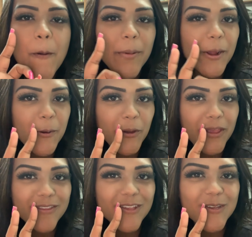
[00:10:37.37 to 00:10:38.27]
uma
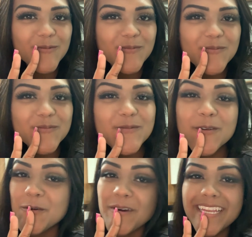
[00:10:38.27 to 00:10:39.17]
coisa
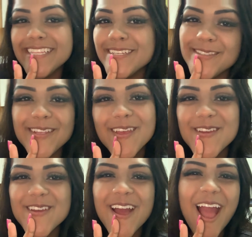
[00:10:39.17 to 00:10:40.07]
com a letra C.